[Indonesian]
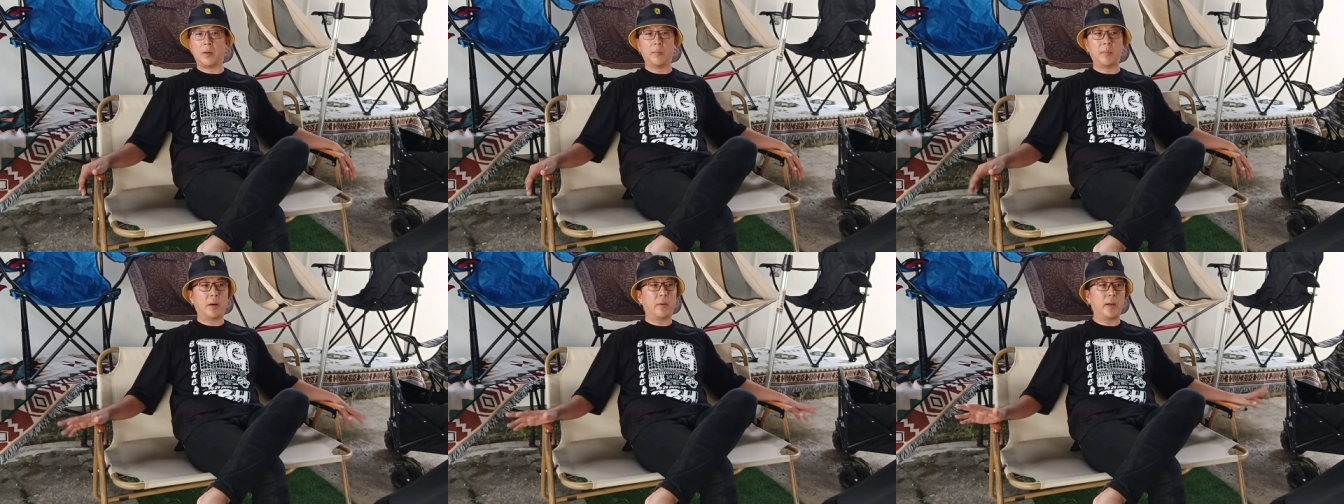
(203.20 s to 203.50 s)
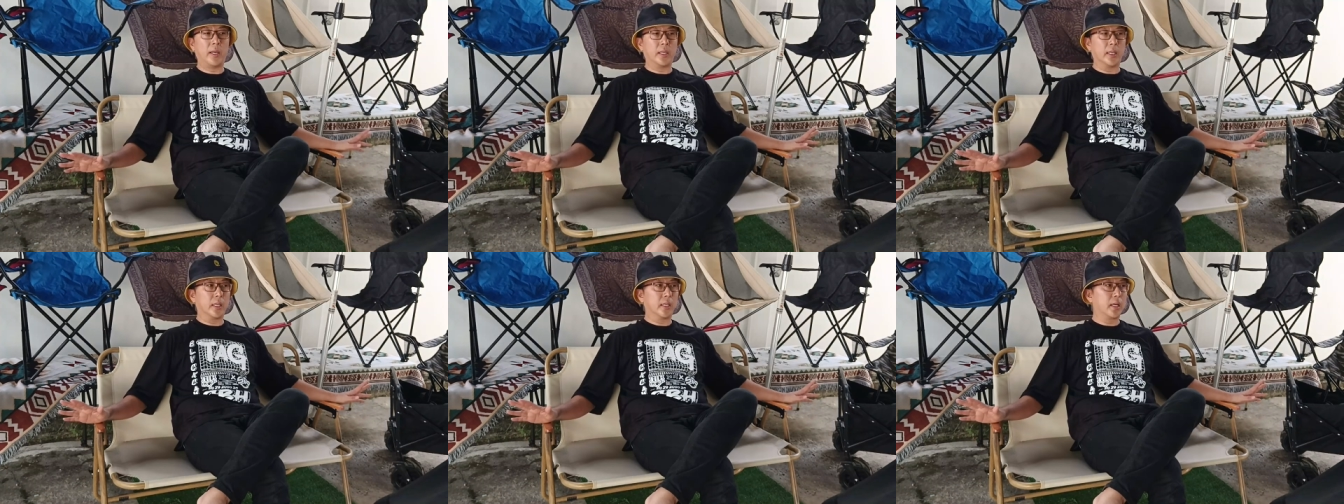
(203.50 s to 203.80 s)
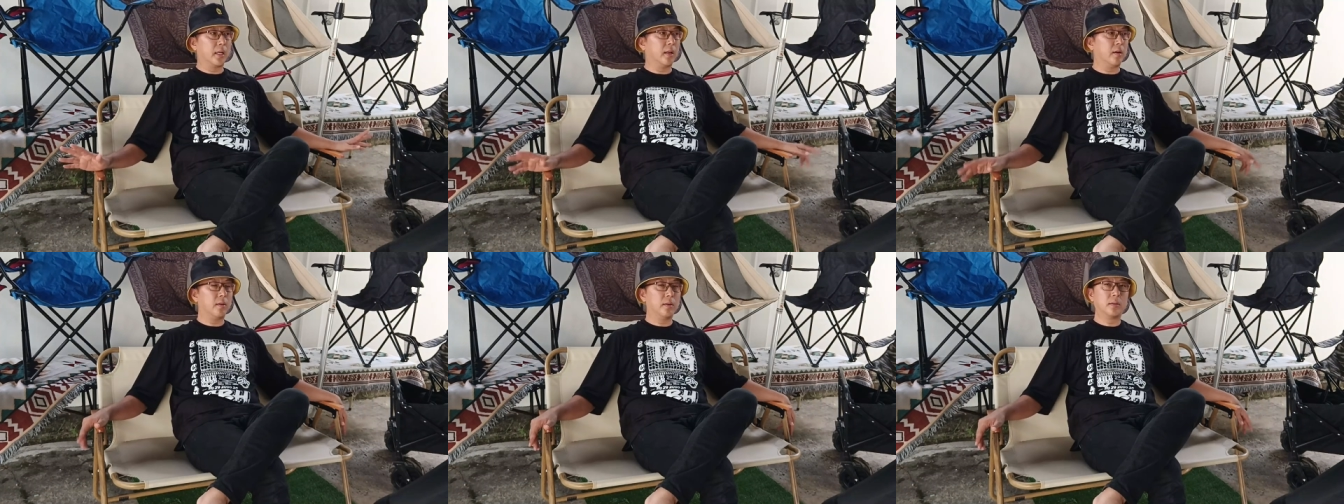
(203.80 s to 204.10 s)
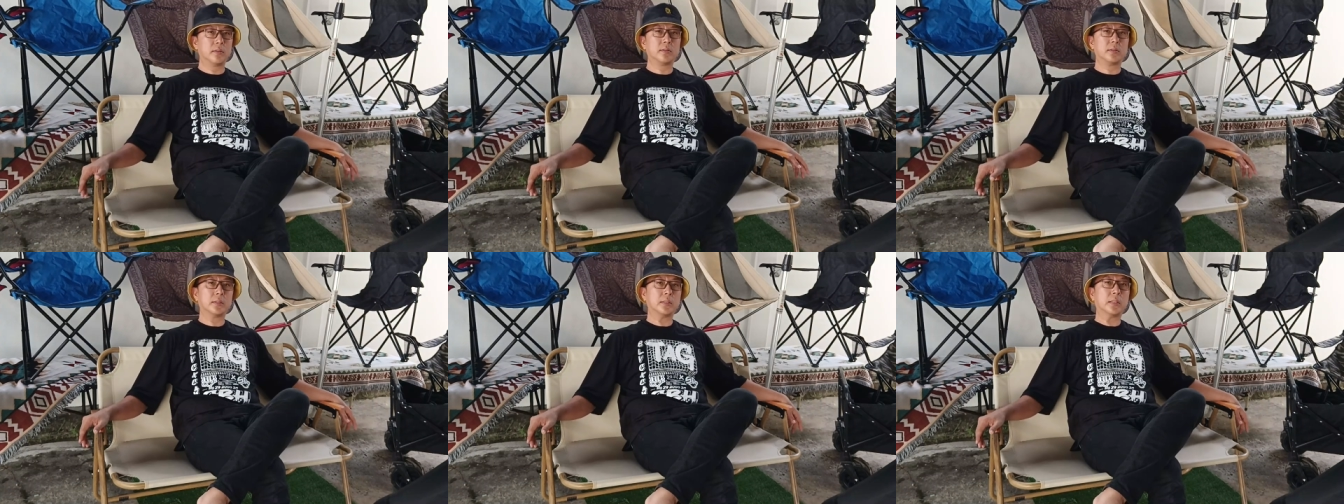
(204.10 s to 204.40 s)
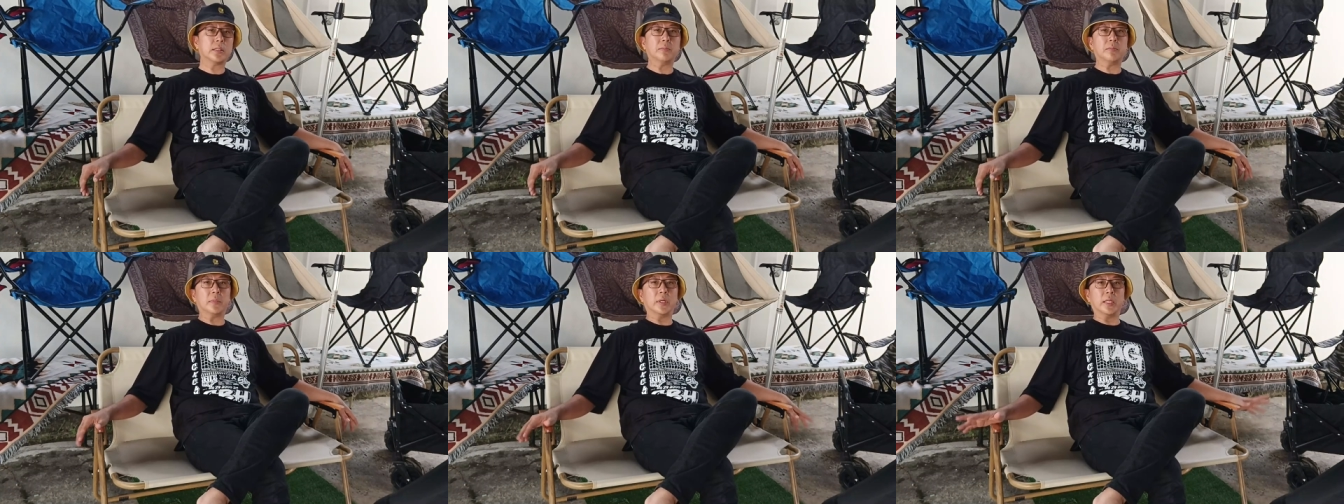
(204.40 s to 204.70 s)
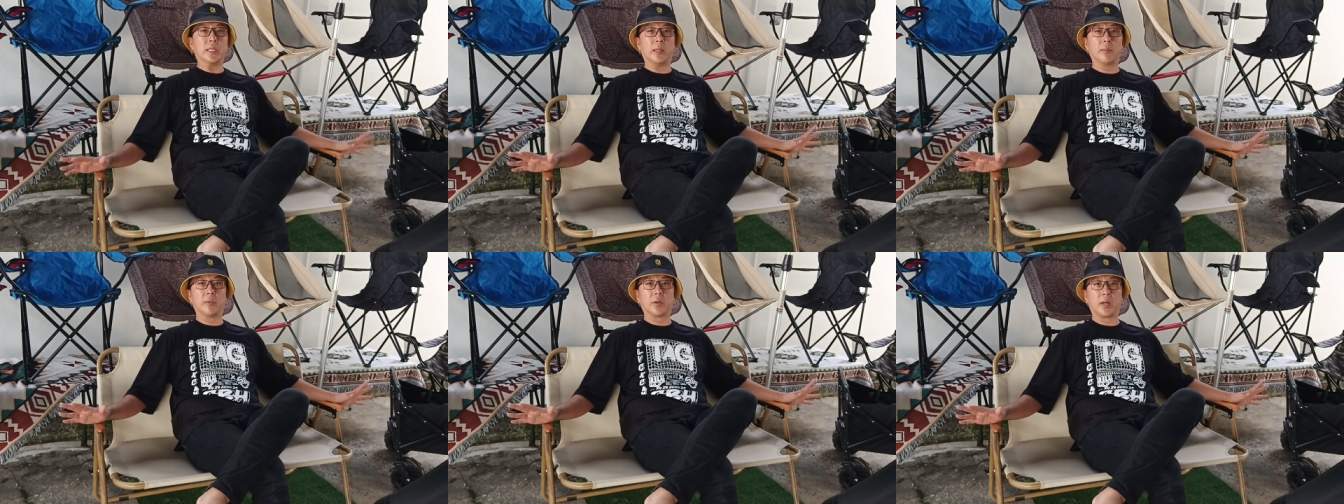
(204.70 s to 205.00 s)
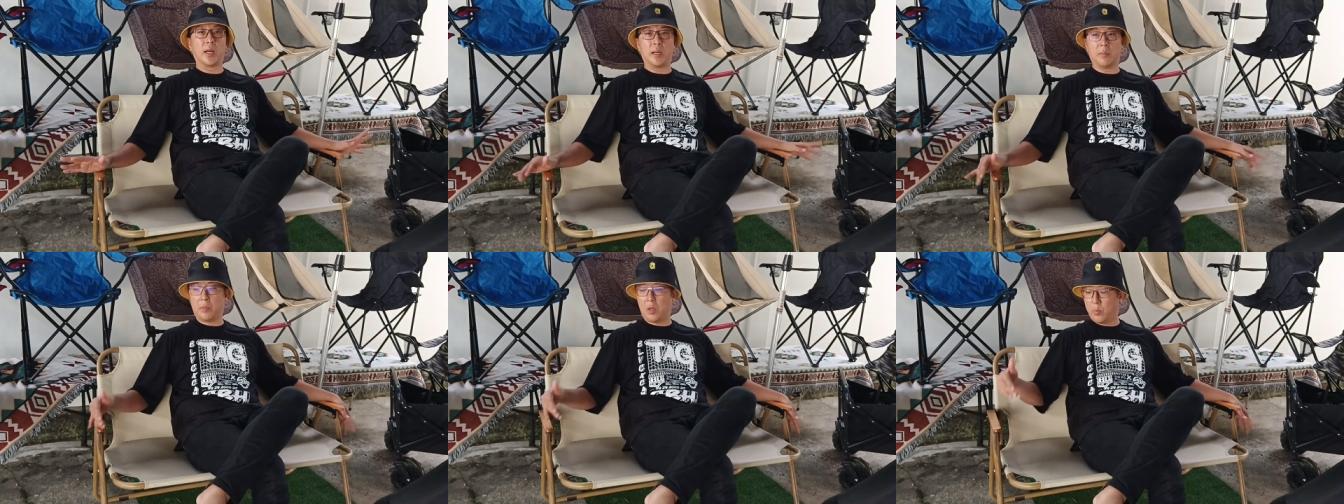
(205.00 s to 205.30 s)
mau bawa nih, kalau enam
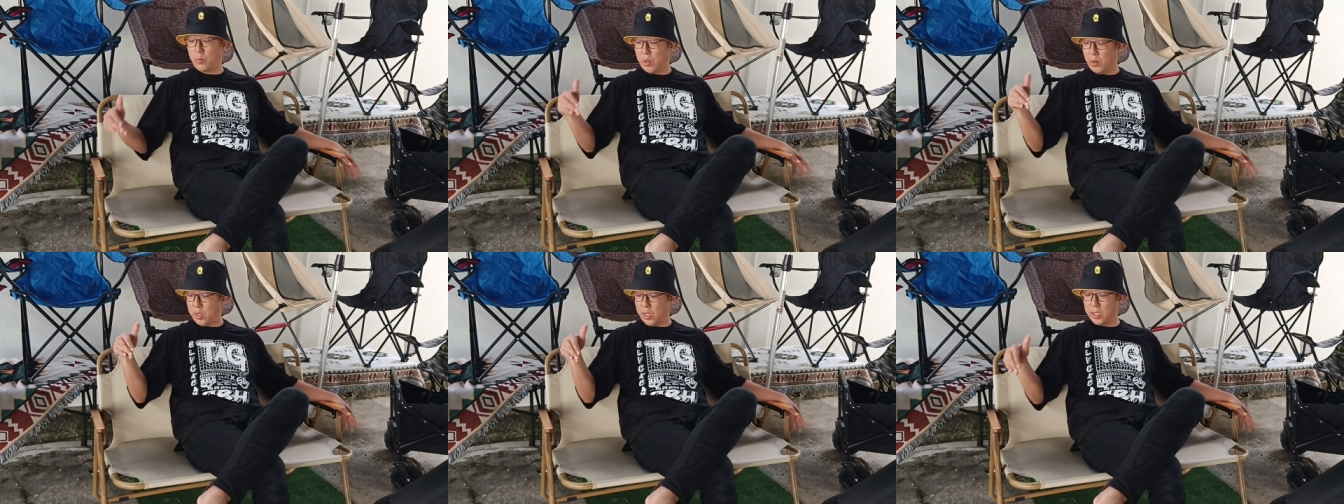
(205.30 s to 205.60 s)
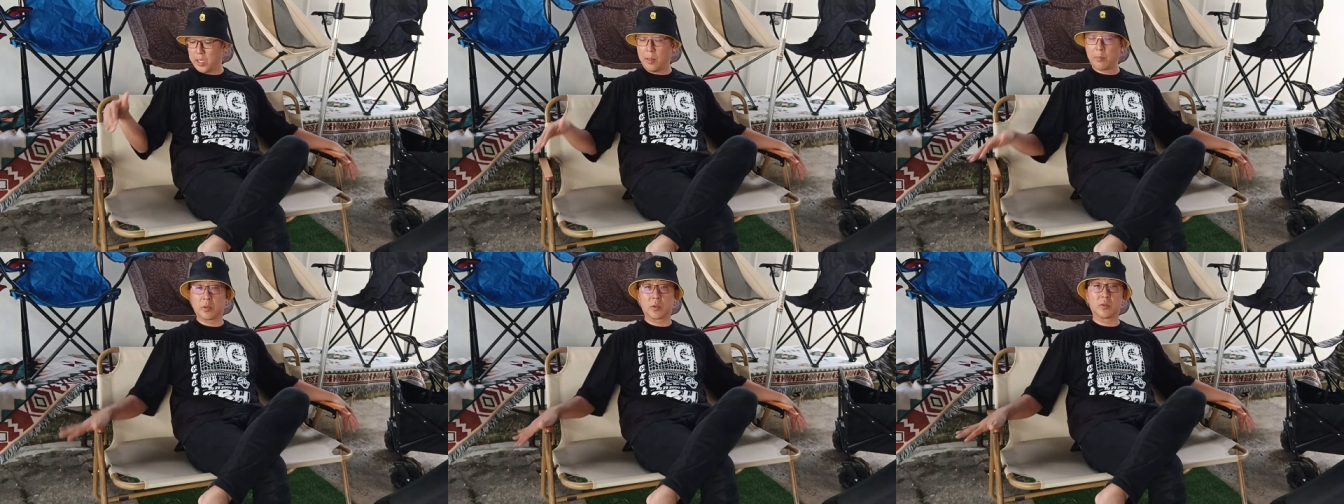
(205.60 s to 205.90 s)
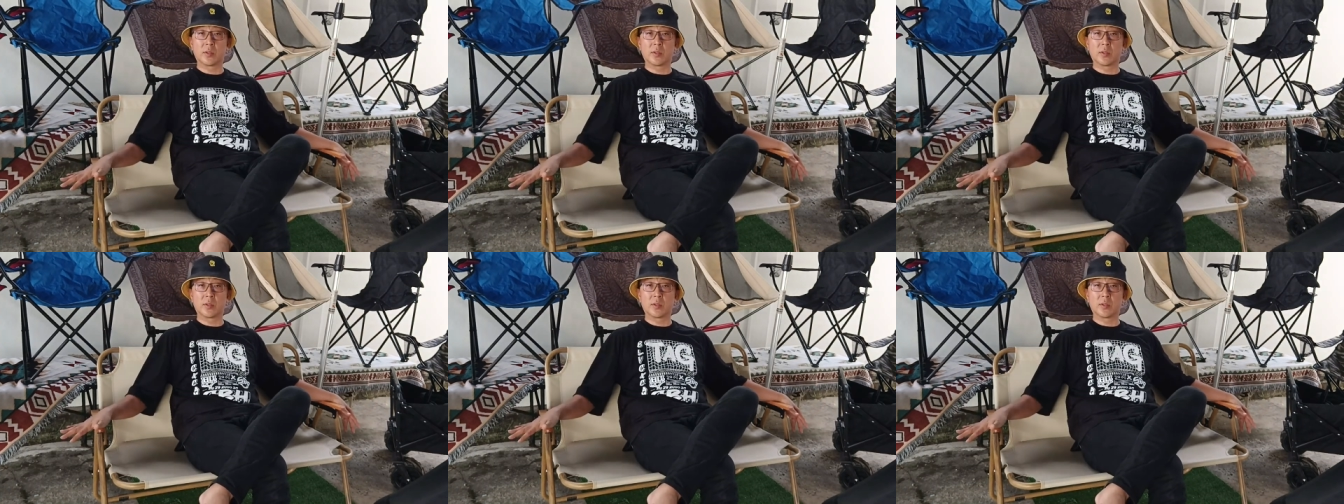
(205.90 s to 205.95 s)
orang mau bawa enam